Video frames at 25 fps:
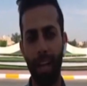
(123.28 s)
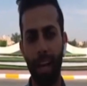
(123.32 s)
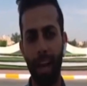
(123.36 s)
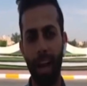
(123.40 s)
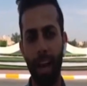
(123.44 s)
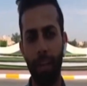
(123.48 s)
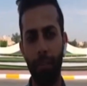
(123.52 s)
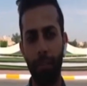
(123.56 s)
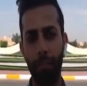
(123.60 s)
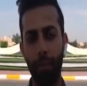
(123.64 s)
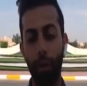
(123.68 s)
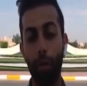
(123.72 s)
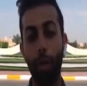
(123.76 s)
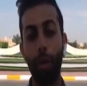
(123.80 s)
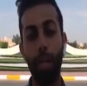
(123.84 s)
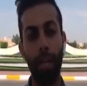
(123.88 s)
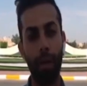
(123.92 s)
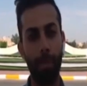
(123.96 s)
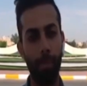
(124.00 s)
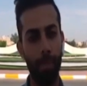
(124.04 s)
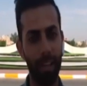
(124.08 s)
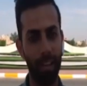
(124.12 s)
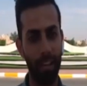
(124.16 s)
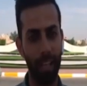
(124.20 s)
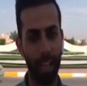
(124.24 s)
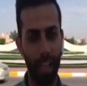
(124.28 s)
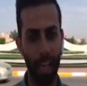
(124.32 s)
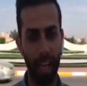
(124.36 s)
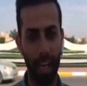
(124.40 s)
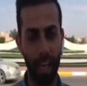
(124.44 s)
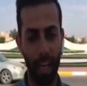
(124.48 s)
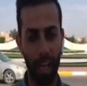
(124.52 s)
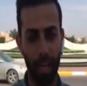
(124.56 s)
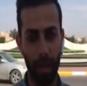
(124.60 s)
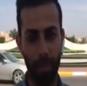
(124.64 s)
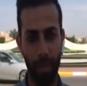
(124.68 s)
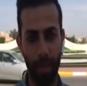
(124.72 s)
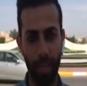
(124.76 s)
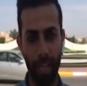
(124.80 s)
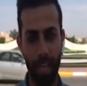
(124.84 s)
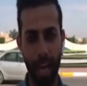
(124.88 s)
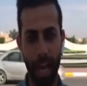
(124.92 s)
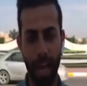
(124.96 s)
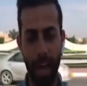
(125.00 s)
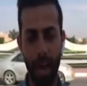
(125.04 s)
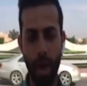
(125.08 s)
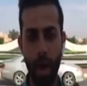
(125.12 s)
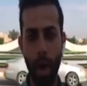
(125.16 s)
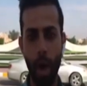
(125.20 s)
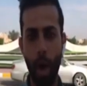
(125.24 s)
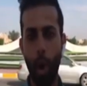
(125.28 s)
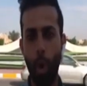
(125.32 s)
الإرهاب في كل المنطقة الغربية